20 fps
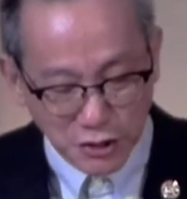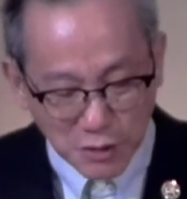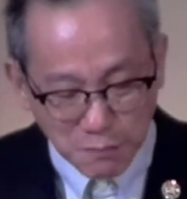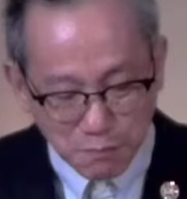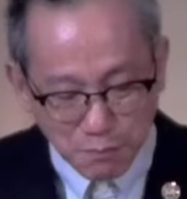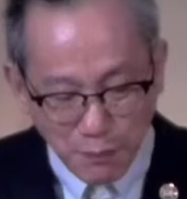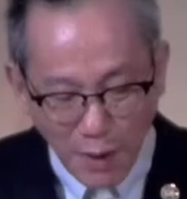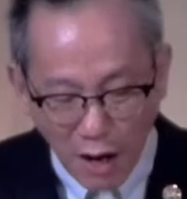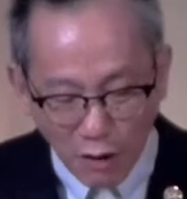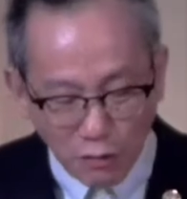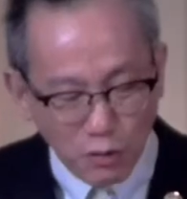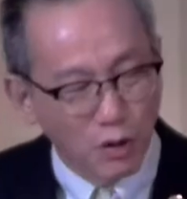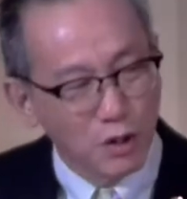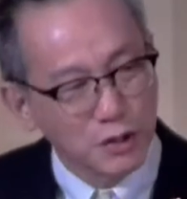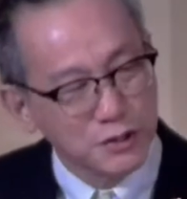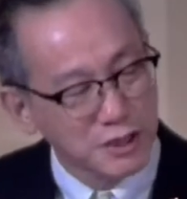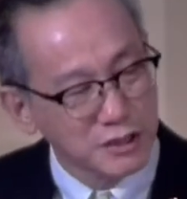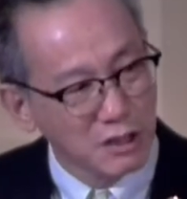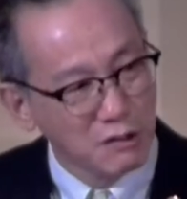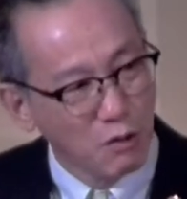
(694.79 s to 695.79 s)
其实保
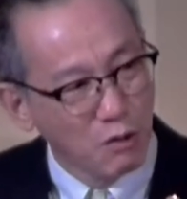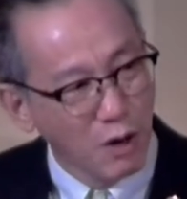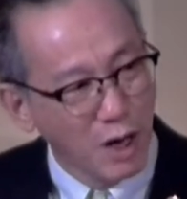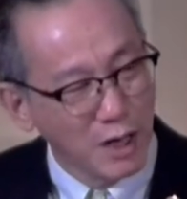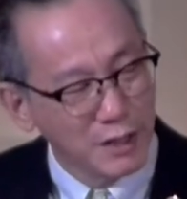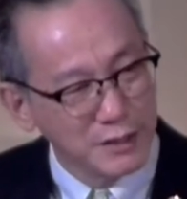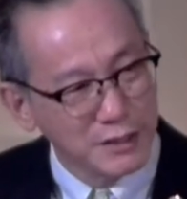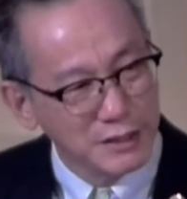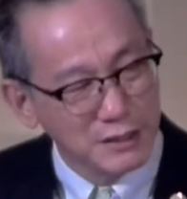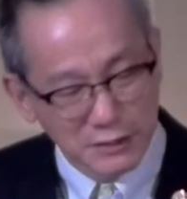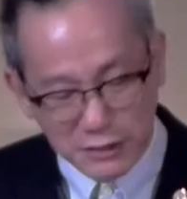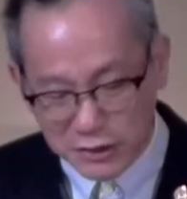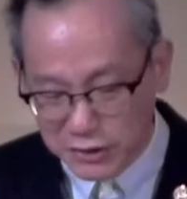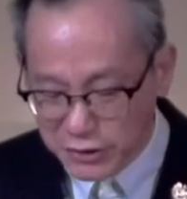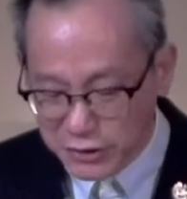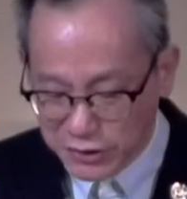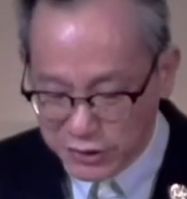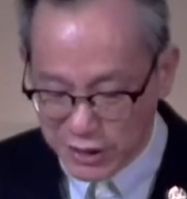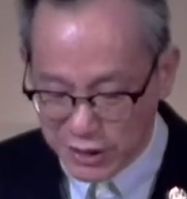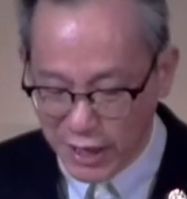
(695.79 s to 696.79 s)
罗这段话呢，
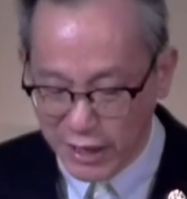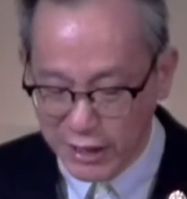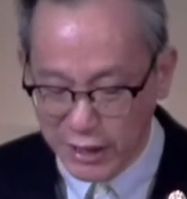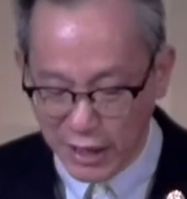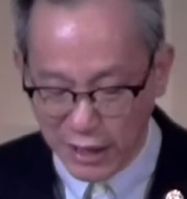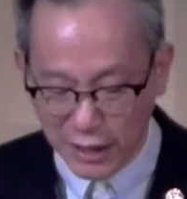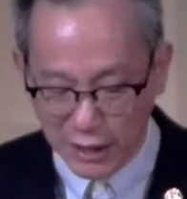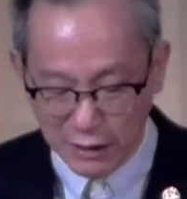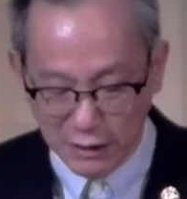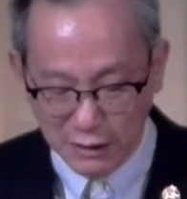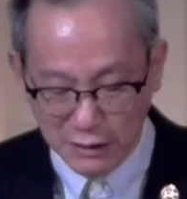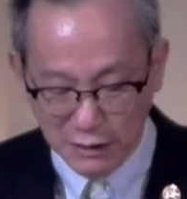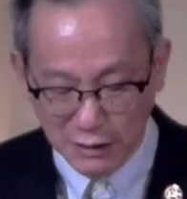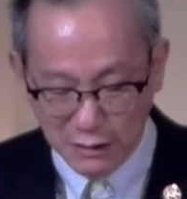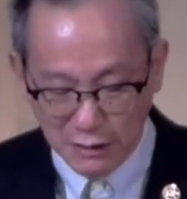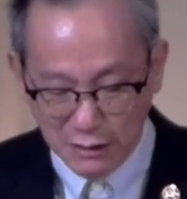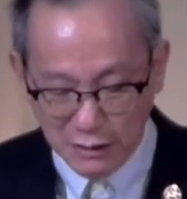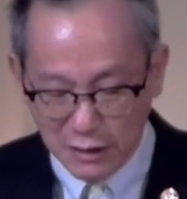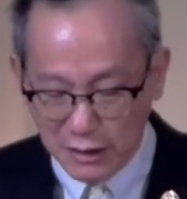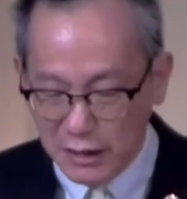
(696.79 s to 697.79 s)
是写
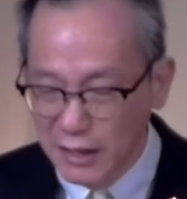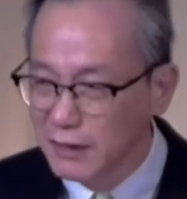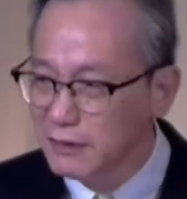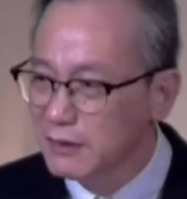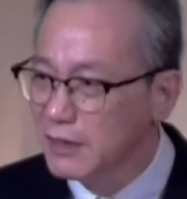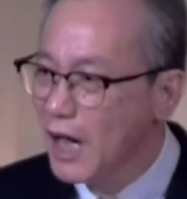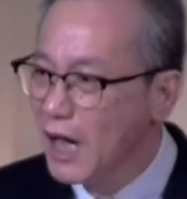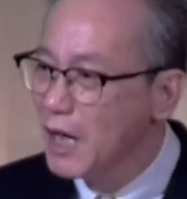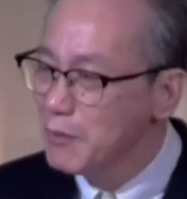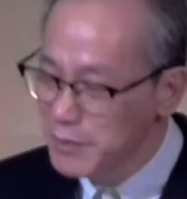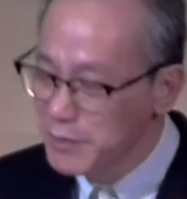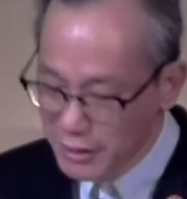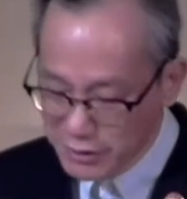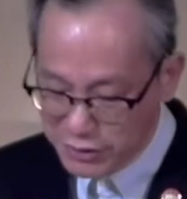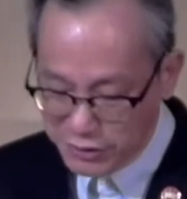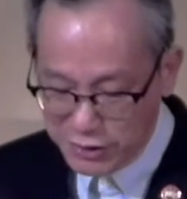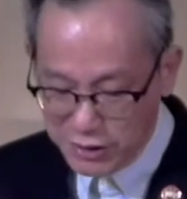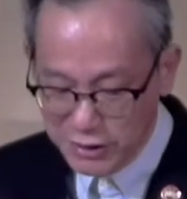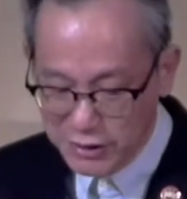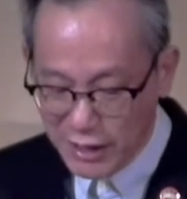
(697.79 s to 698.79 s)
给因他
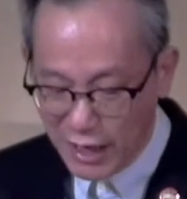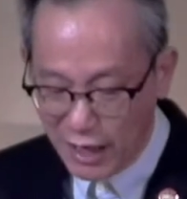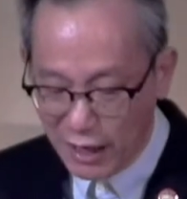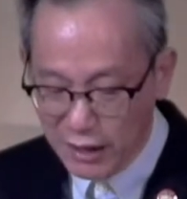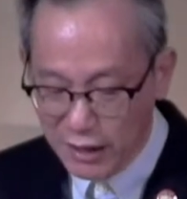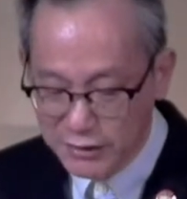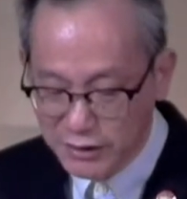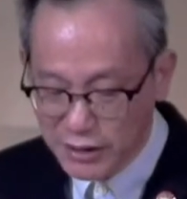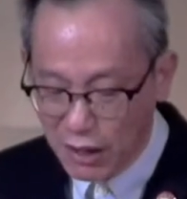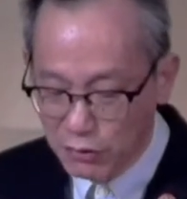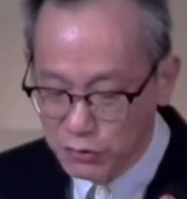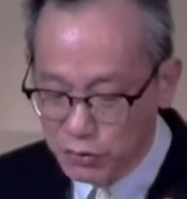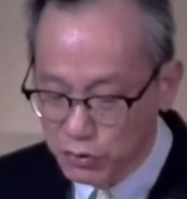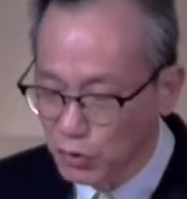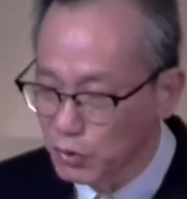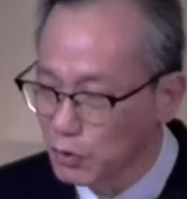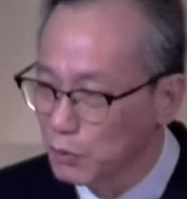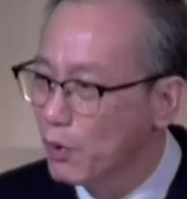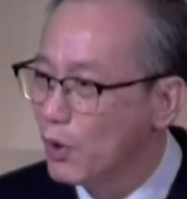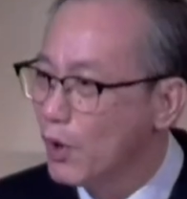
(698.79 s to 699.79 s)
们的信仰而
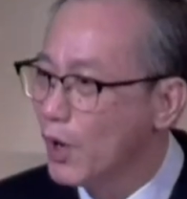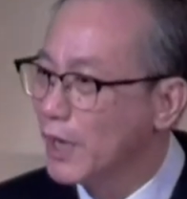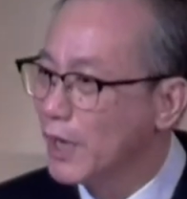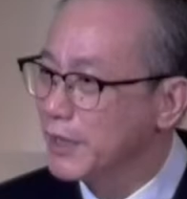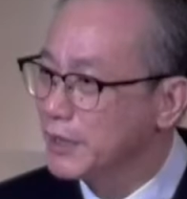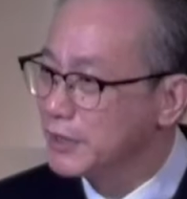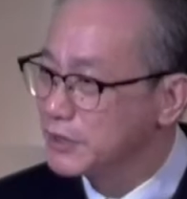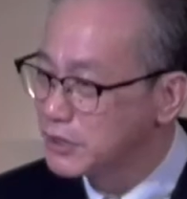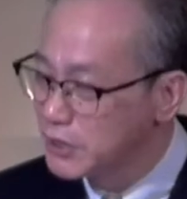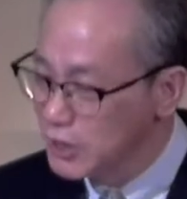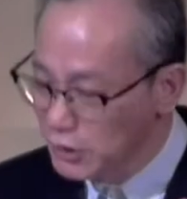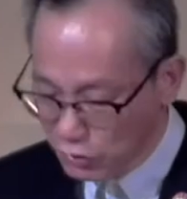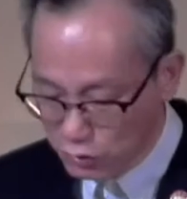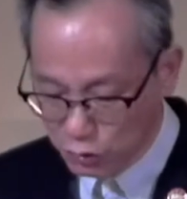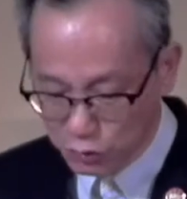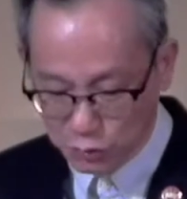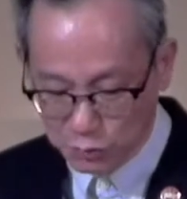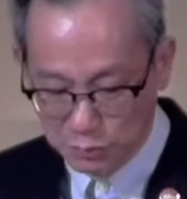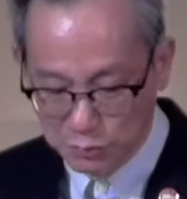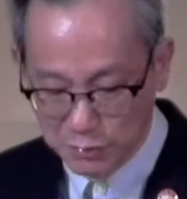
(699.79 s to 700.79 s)
遭受迫害的
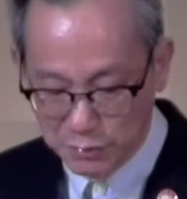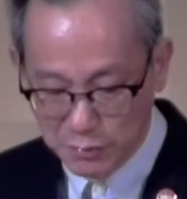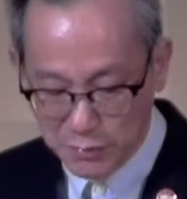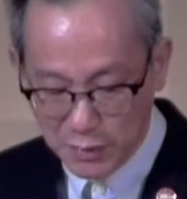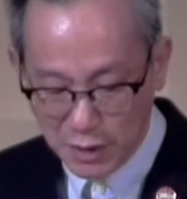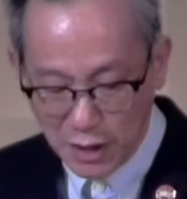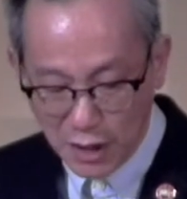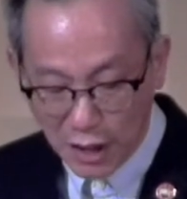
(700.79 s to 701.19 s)
信徒，